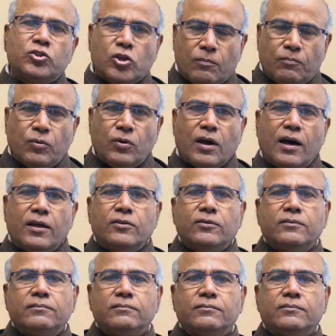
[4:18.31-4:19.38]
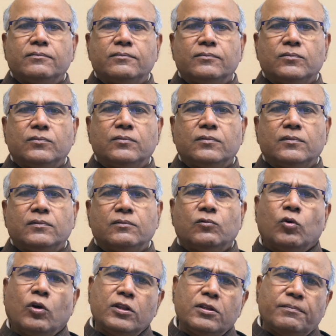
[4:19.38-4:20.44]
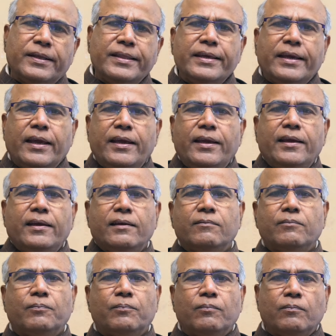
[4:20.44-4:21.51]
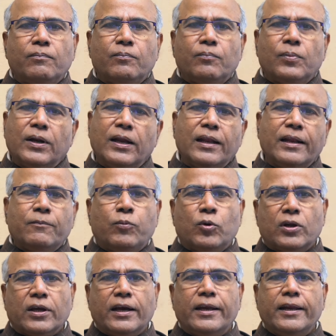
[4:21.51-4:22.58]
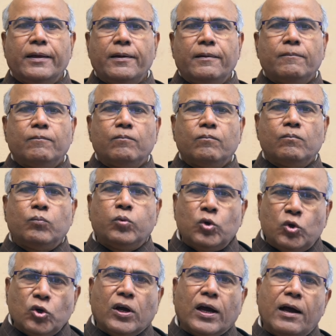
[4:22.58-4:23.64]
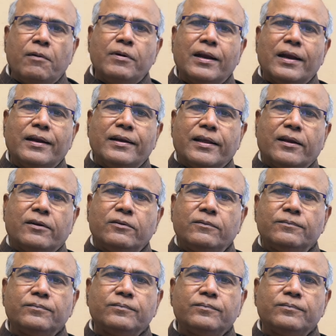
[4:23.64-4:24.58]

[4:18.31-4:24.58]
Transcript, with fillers: జబ్బు కాదు కొంతమందికి పిల్లలకి పుట్టగానే పుట్టు కామెర్లు అంటారు